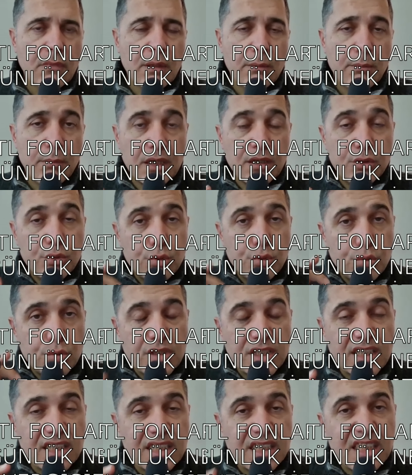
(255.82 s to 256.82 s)
Bakın
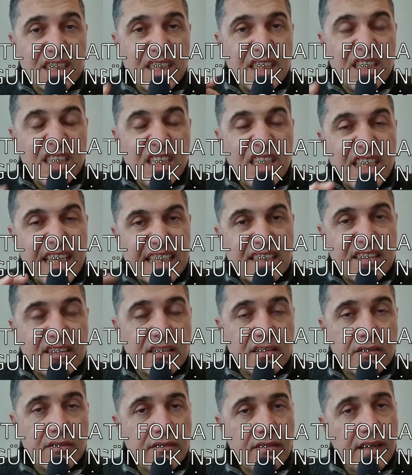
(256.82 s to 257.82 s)
%47
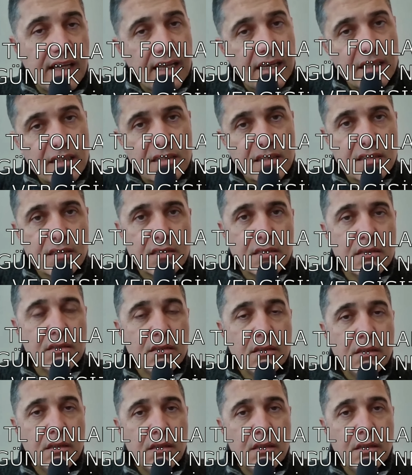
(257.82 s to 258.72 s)
net vergisiz.